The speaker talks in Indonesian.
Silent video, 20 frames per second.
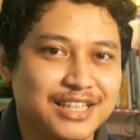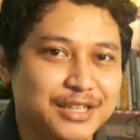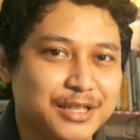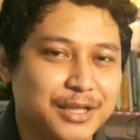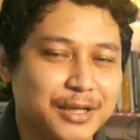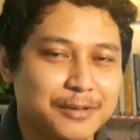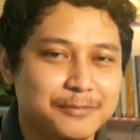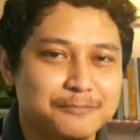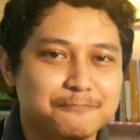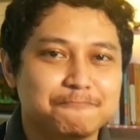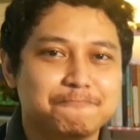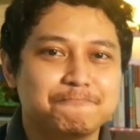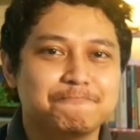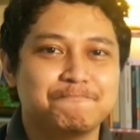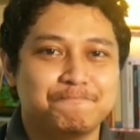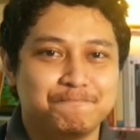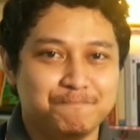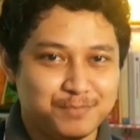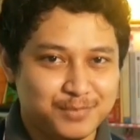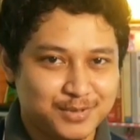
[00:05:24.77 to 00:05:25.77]
kita.
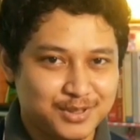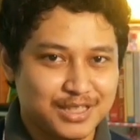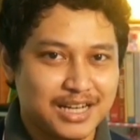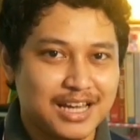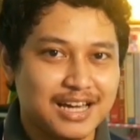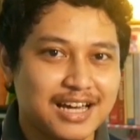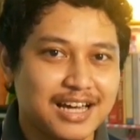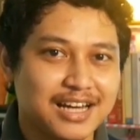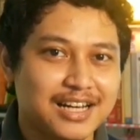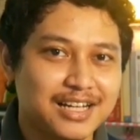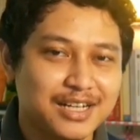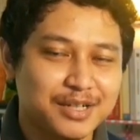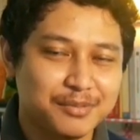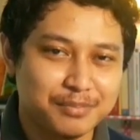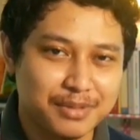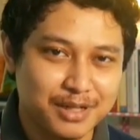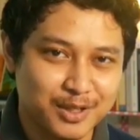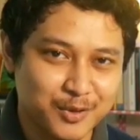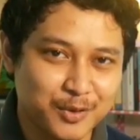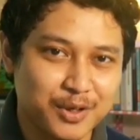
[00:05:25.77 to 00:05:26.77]
Silakan
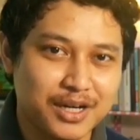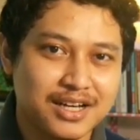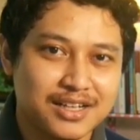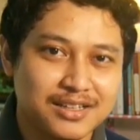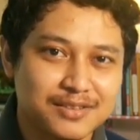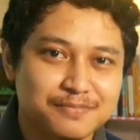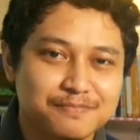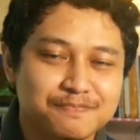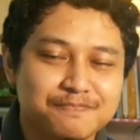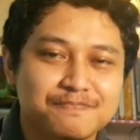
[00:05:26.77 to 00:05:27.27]
berdoa.